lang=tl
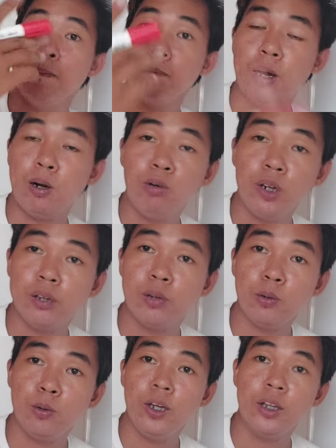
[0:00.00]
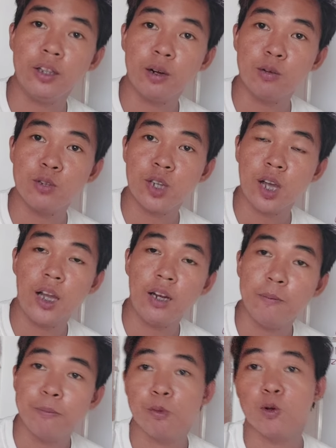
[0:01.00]
paulit-ulit na kung saan,
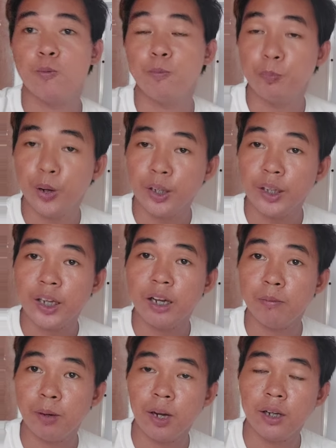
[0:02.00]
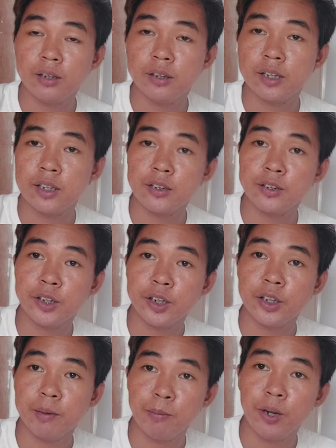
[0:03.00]
kung pwede nga ba sa isang circuit
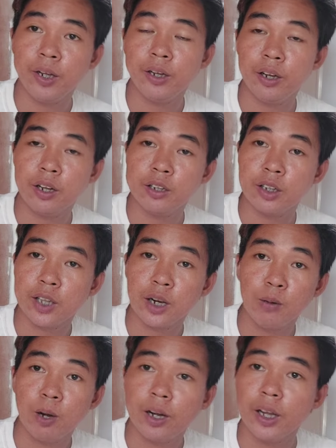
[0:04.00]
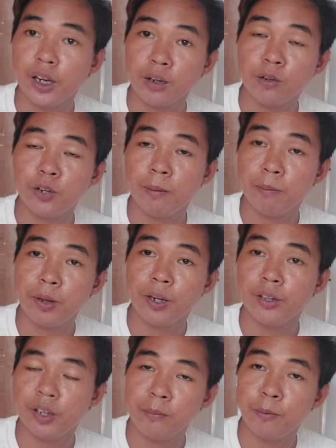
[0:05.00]
breaker isa dalawang aircon na
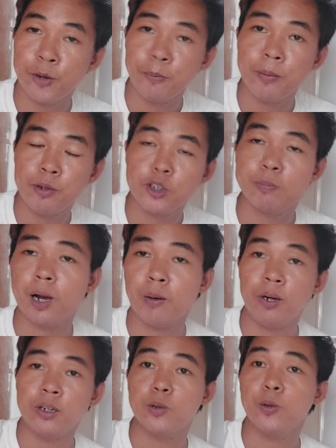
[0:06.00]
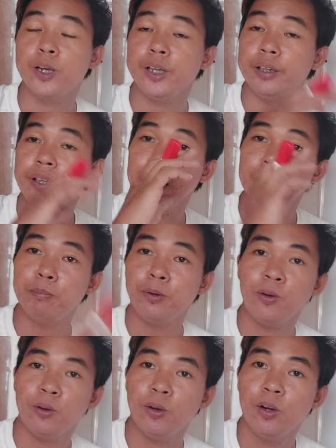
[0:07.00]
inverter na 0.5 horsepower. So, hindi
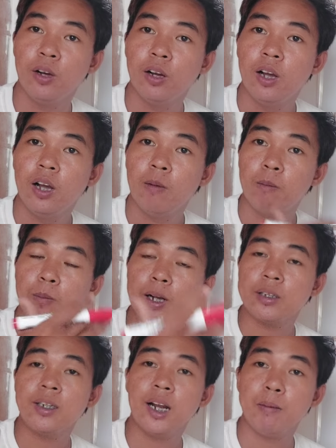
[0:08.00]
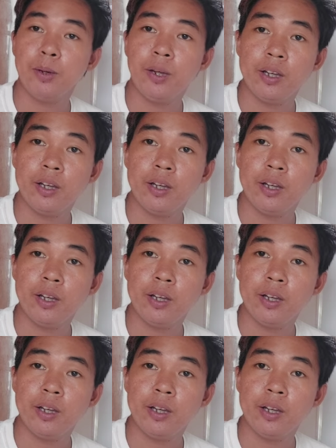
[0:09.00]
po pag sinabing